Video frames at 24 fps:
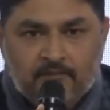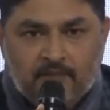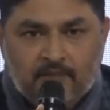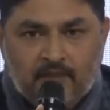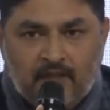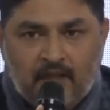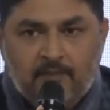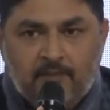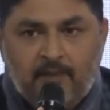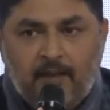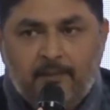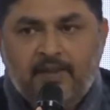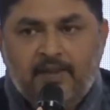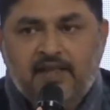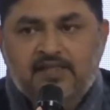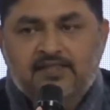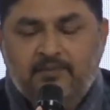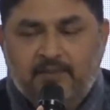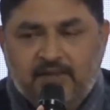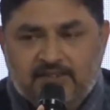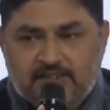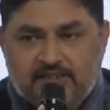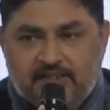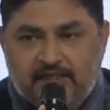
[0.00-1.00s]
हम आपके
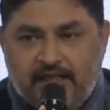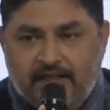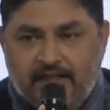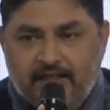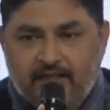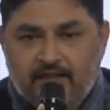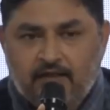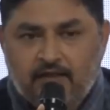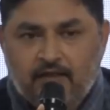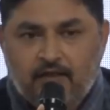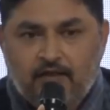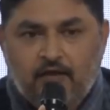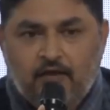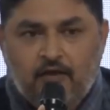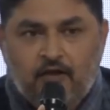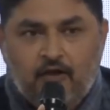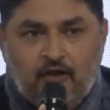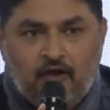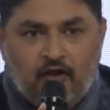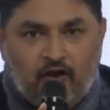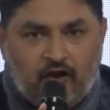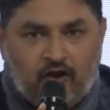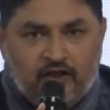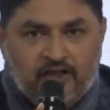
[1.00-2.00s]
समक्ष लाएं
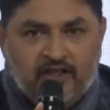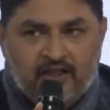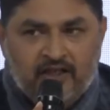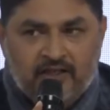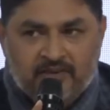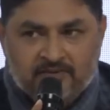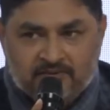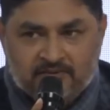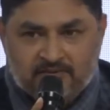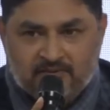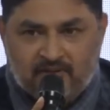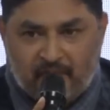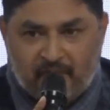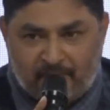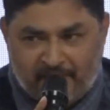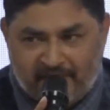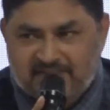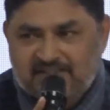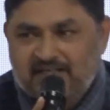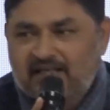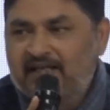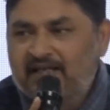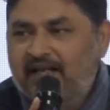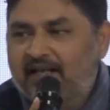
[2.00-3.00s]
और ये
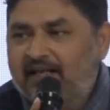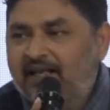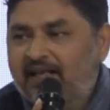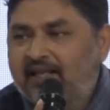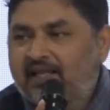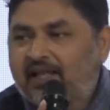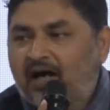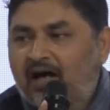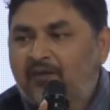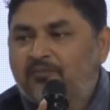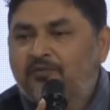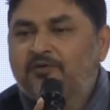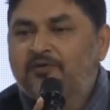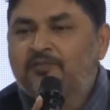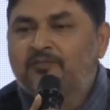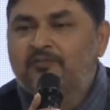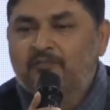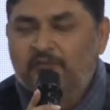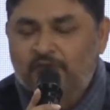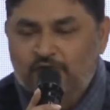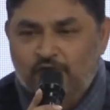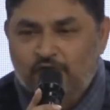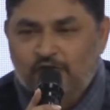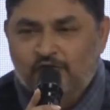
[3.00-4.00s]
अपेक्षा करेंगे कि आप उन
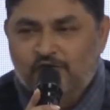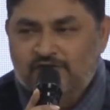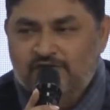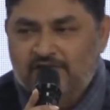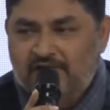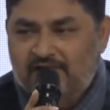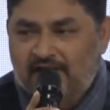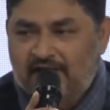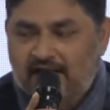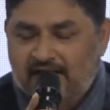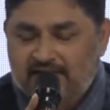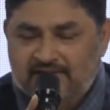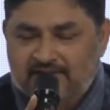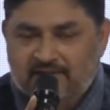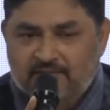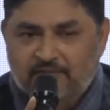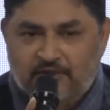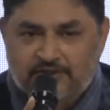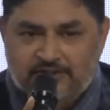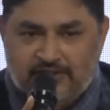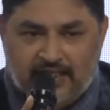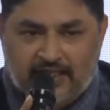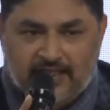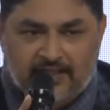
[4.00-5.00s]
मुद्दों को सरकार तक
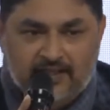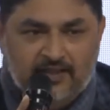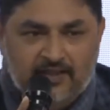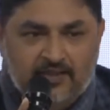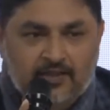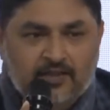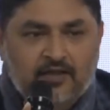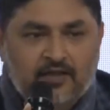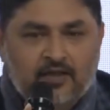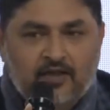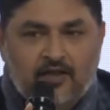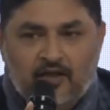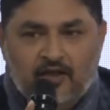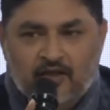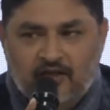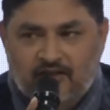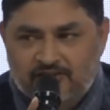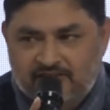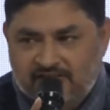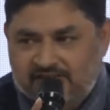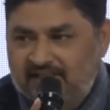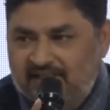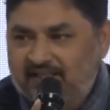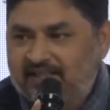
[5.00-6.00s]
पहुंचाएंगे
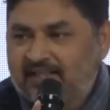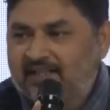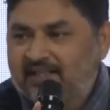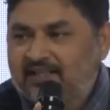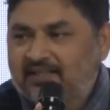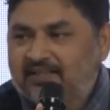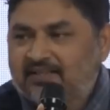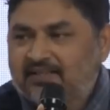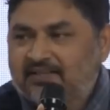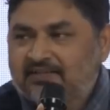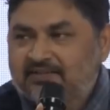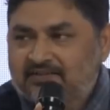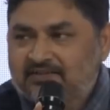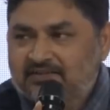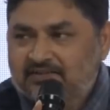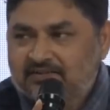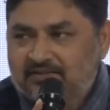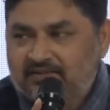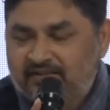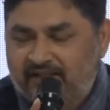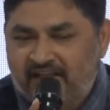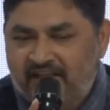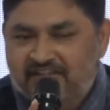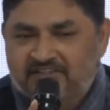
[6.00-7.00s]
जिससे कि
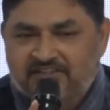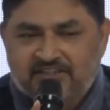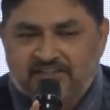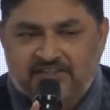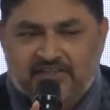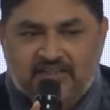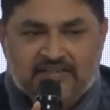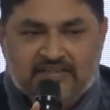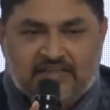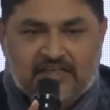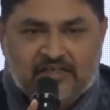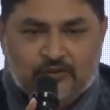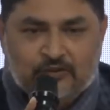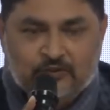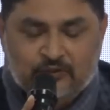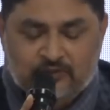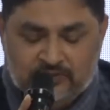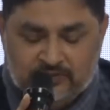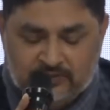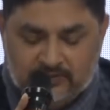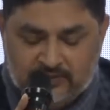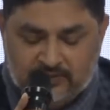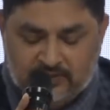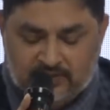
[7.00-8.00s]
देश की जनता को
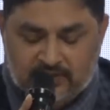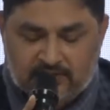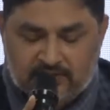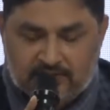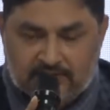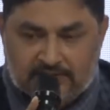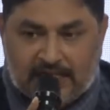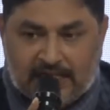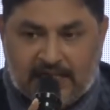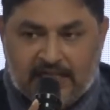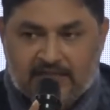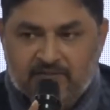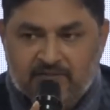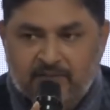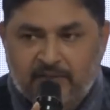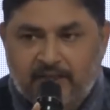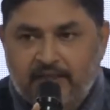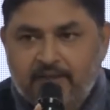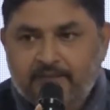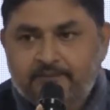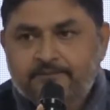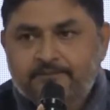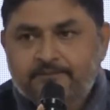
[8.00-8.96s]
राहत मिले